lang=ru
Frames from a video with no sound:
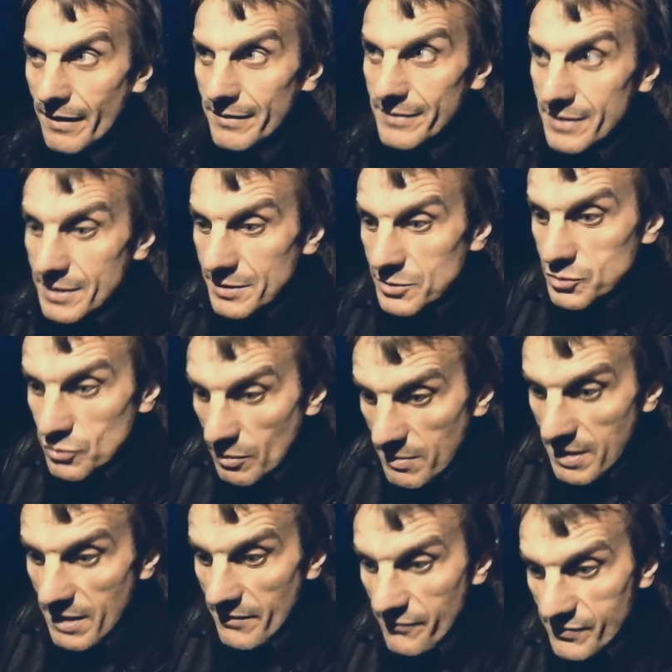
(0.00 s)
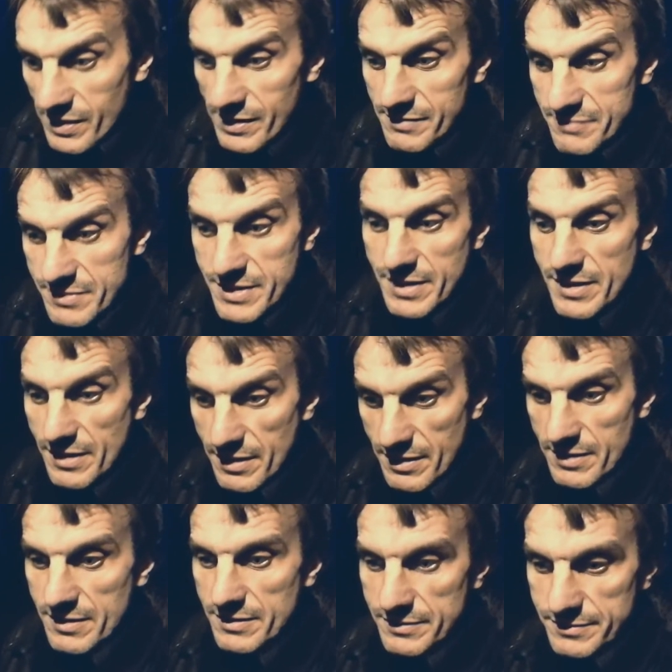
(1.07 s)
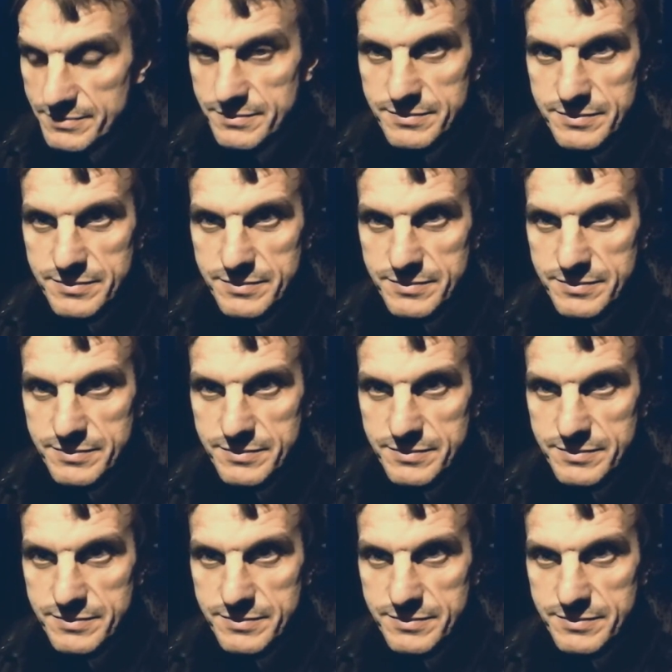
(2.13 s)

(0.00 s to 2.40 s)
и чтобы в Крым не,